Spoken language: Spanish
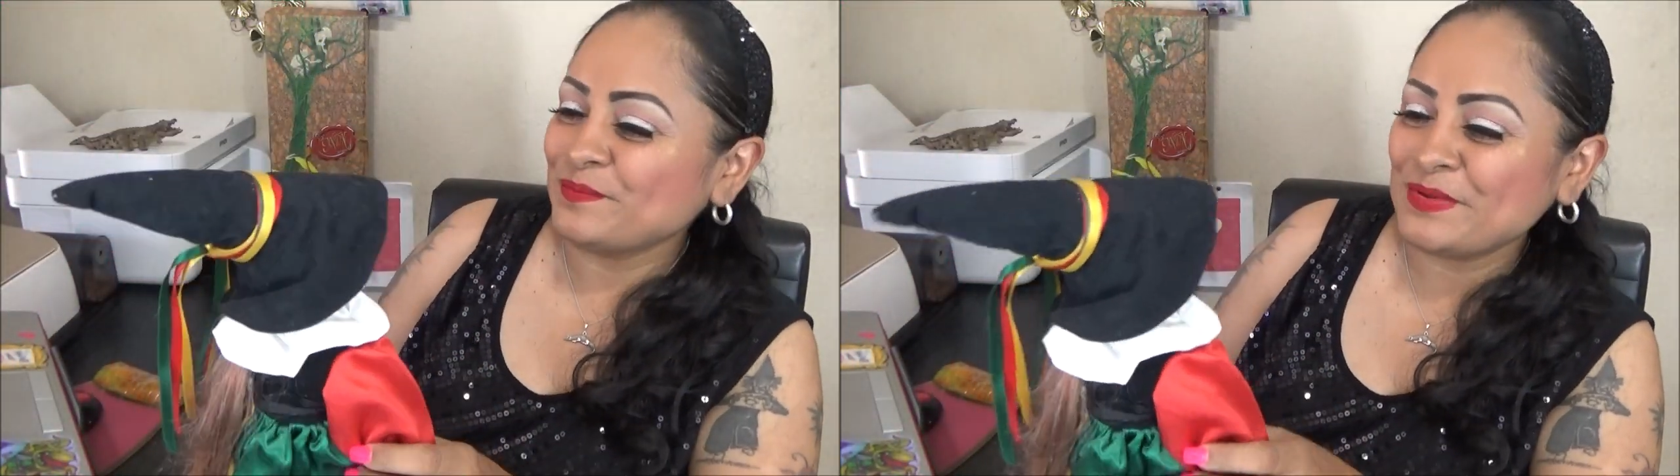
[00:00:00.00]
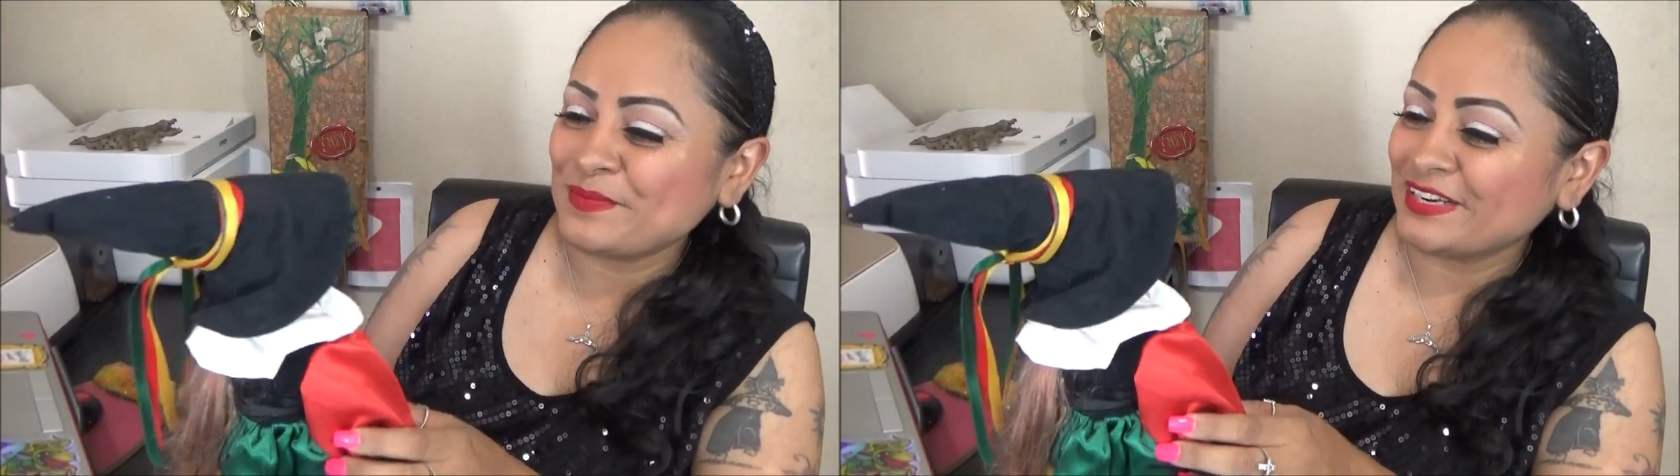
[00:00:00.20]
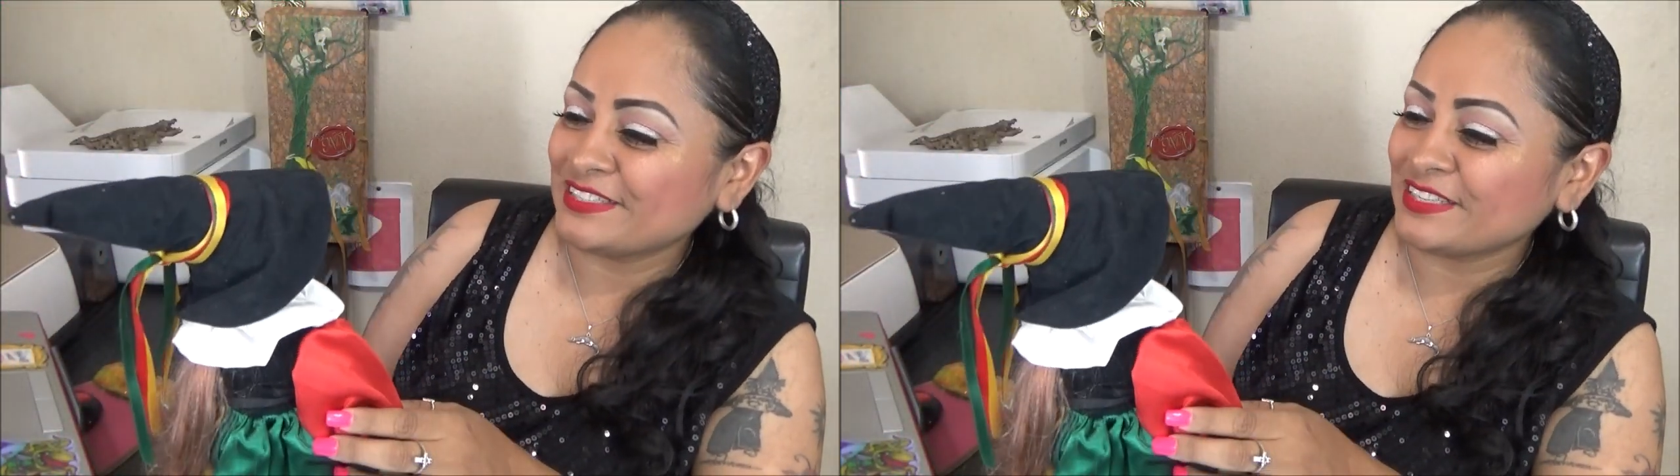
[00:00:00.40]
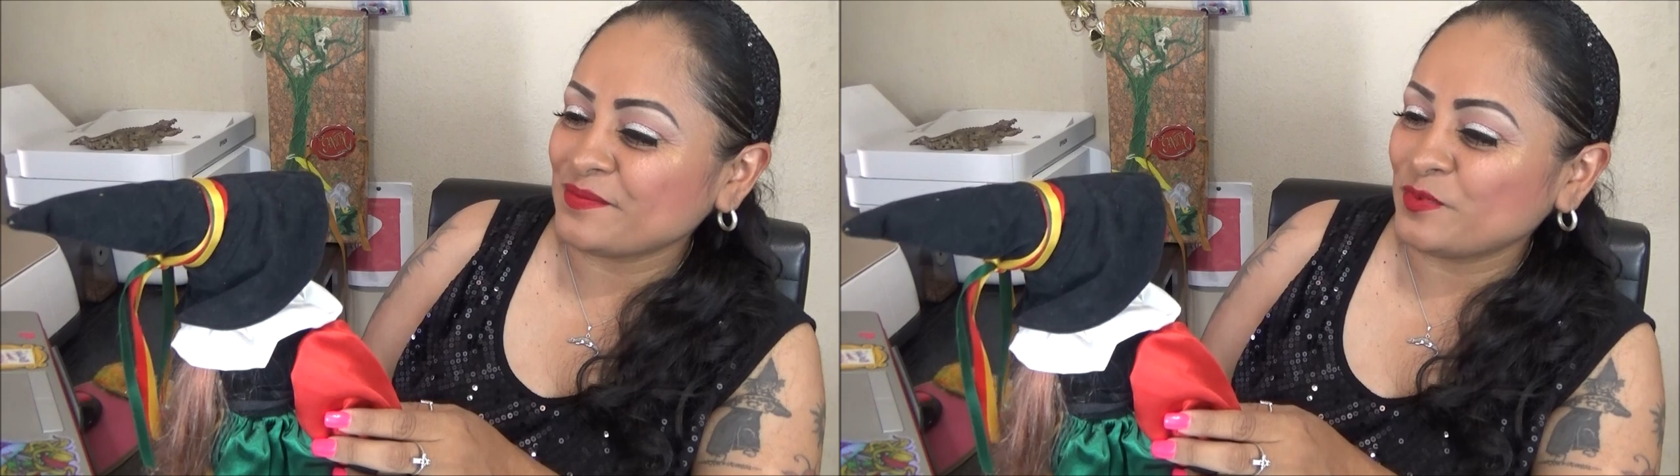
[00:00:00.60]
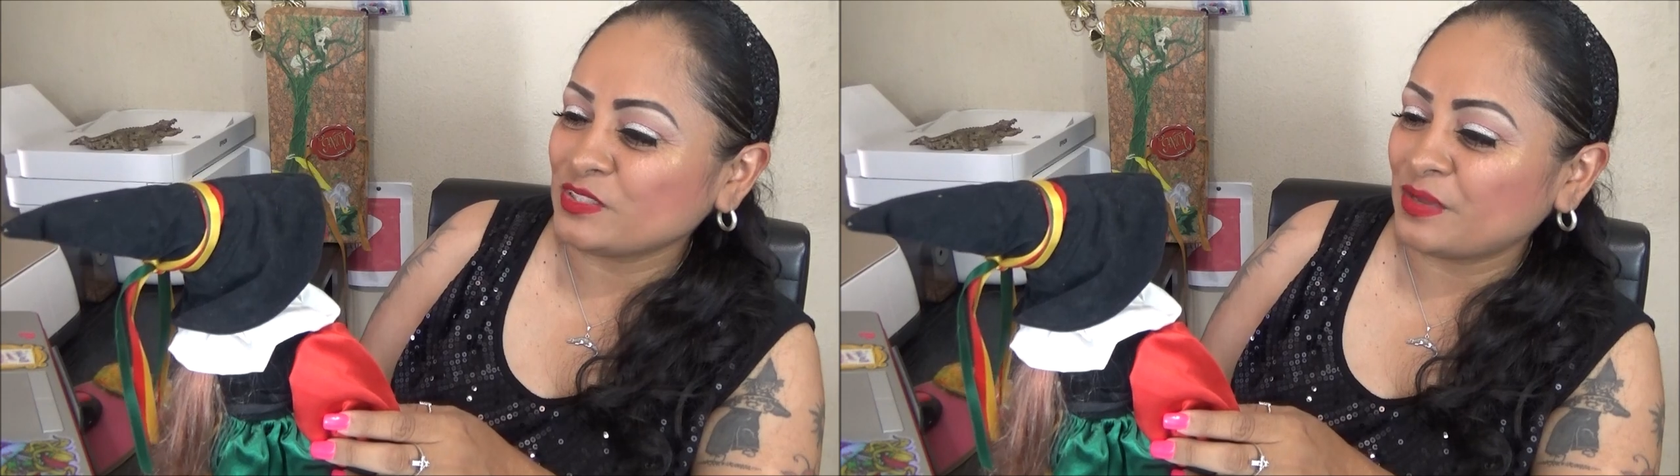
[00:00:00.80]
me parece
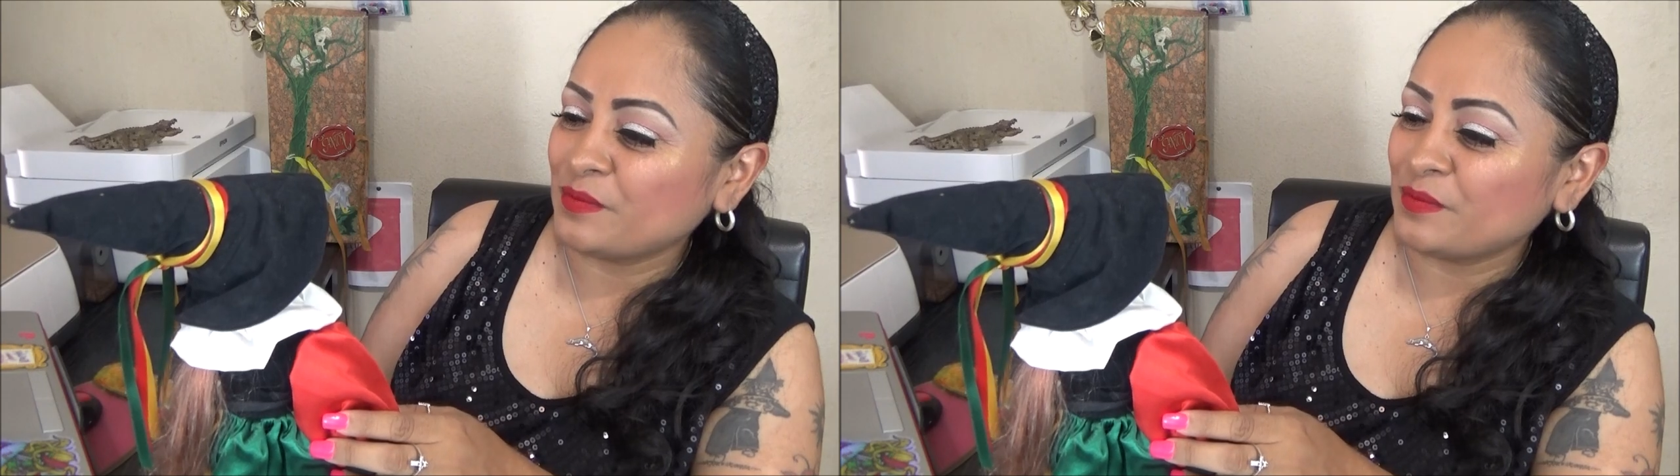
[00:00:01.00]
hermosa.